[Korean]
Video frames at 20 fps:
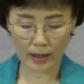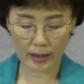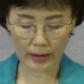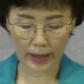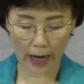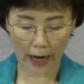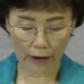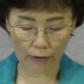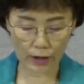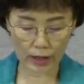
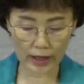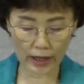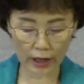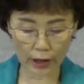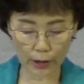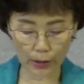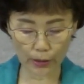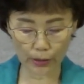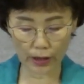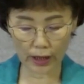
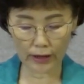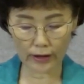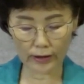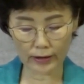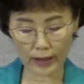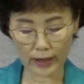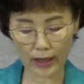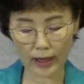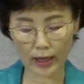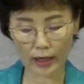다윗에게로
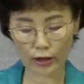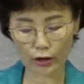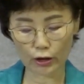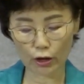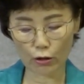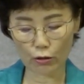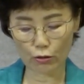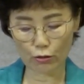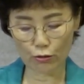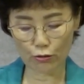데려다가
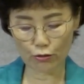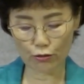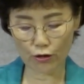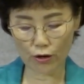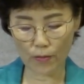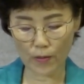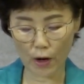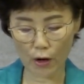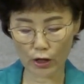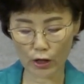떡을 주어
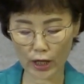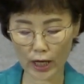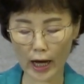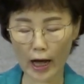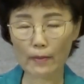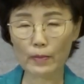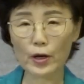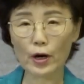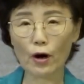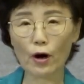먹게
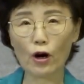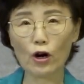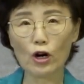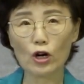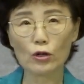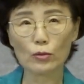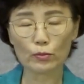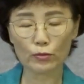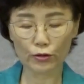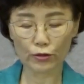하며
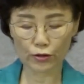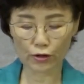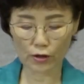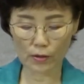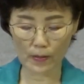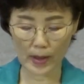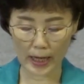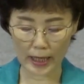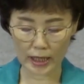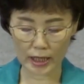물을
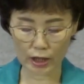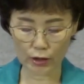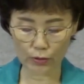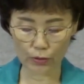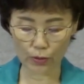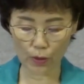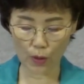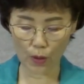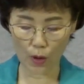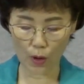
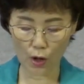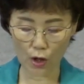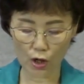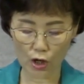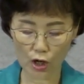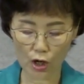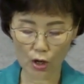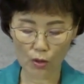마시우고